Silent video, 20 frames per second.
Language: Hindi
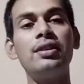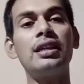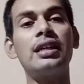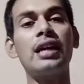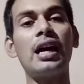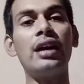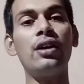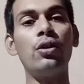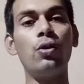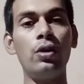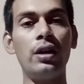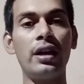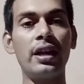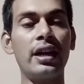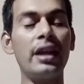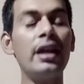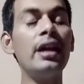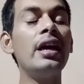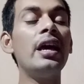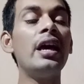कार्ड होल्डर
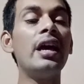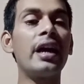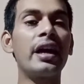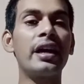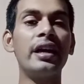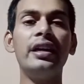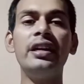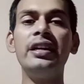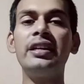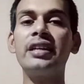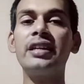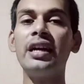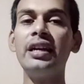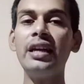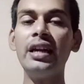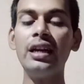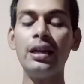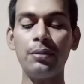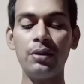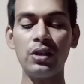हैं क्रेडिट कार्ड
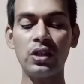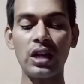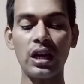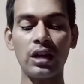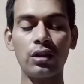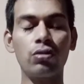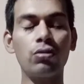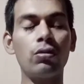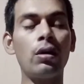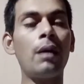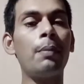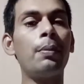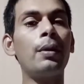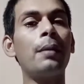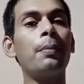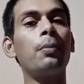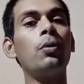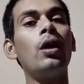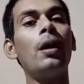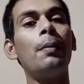या डेबिट कार्ड तो वहाँ पर
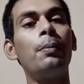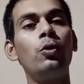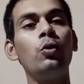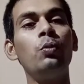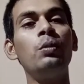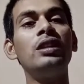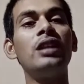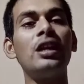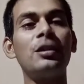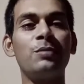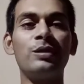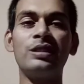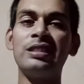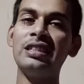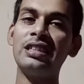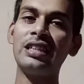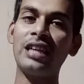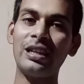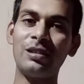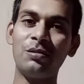आपको अप टू में दस
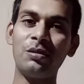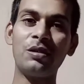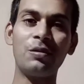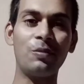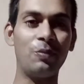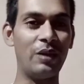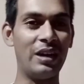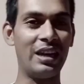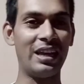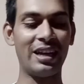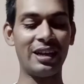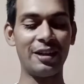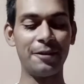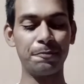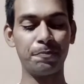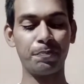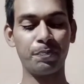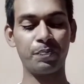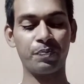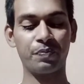परसेंट कैशबैक मिलेगा
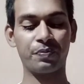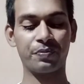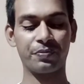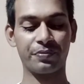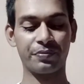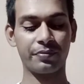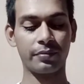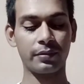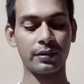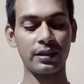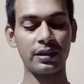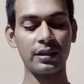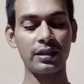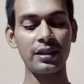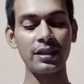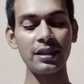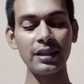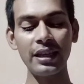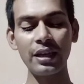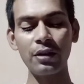
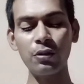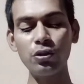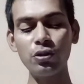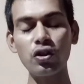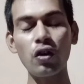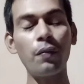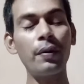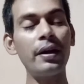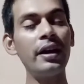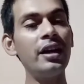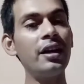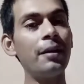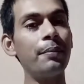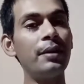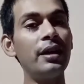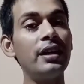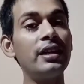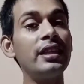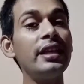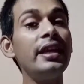ये कुछ ऑफर एंड
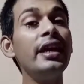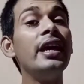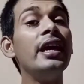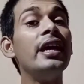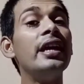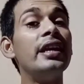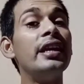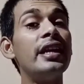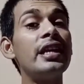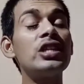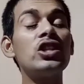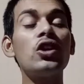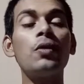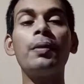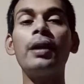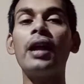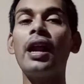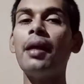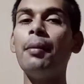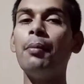अपडेट थे नेक्स्ट
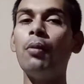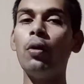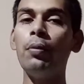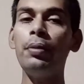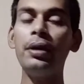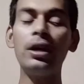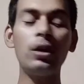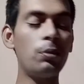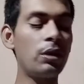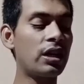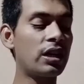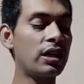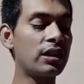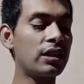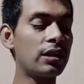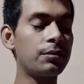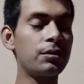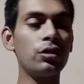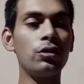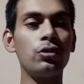ऑफर आ रहा है मोबी क्विक की
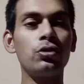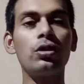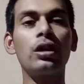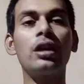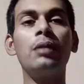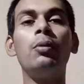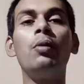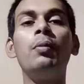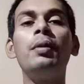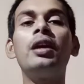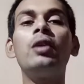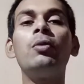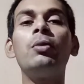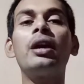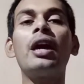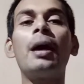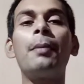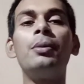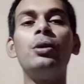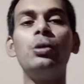तरफ से दोस्तों अगर मोबी
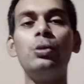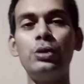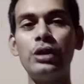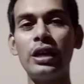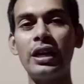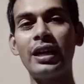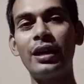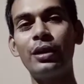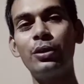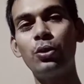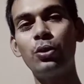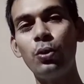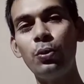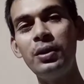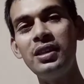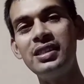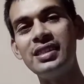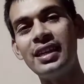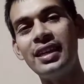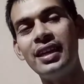क्विक आप यूजर हैं तो
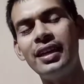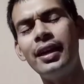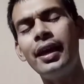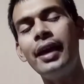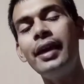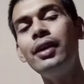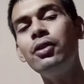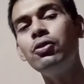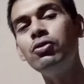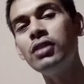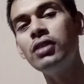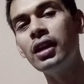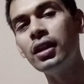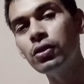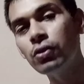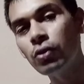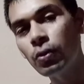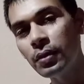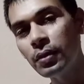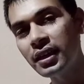भी सही है नहीं यूजर हैं
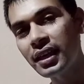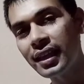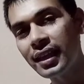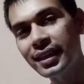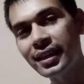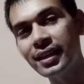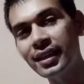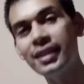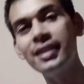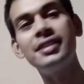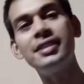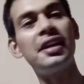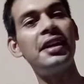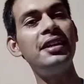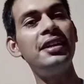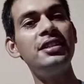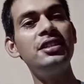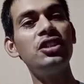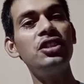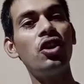तो भी क्या दिक्कत है जान
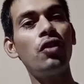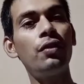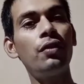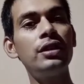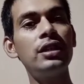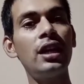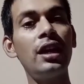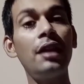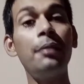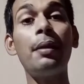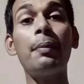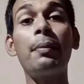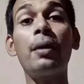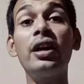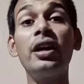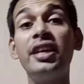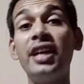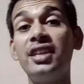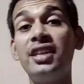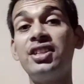लीजिए ऑफर जानने में
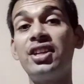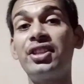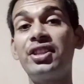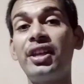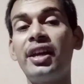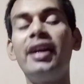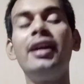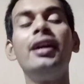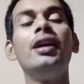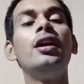आपका क्या जाता है